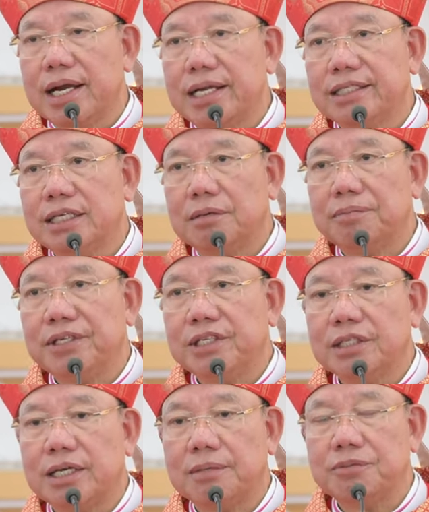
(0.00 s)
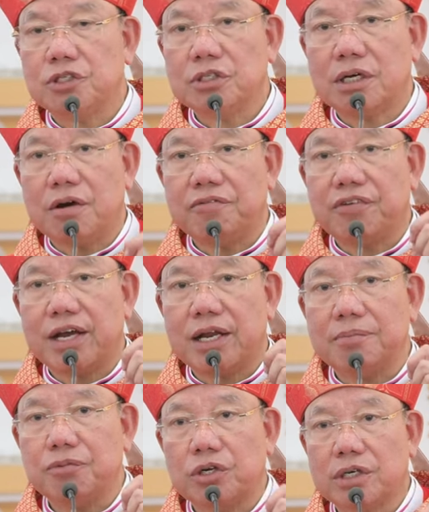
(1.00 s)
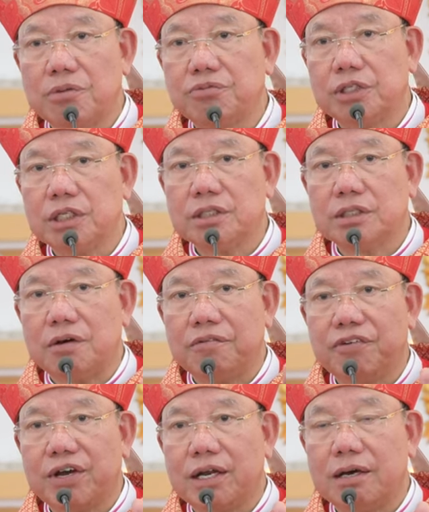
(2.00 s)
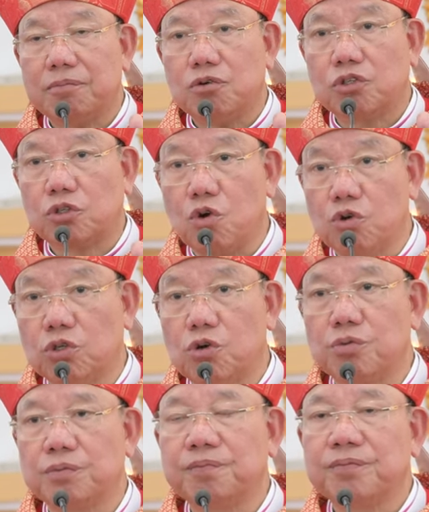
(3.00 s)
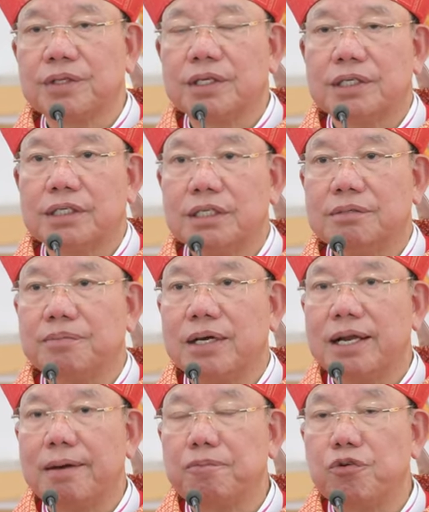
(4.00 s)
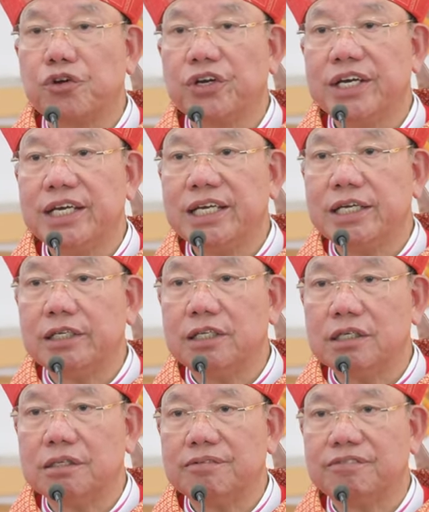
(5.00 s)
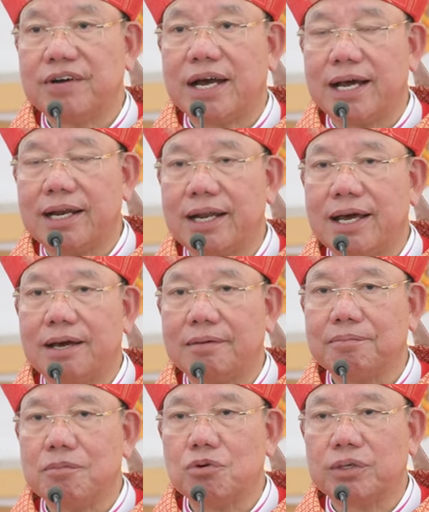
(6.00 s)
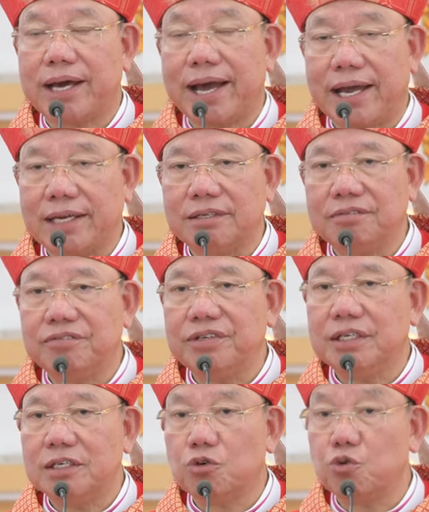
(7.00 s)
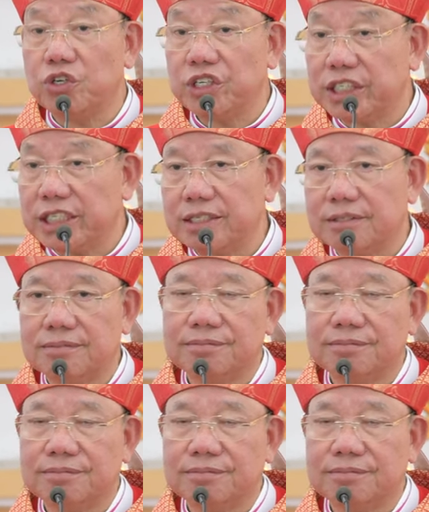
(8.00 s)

Lính nhận bí tích thêm sức không phải là một công thức, không phải là một thủ tục, nhưng mà là một nghi thức và là một hành vi của đức tin.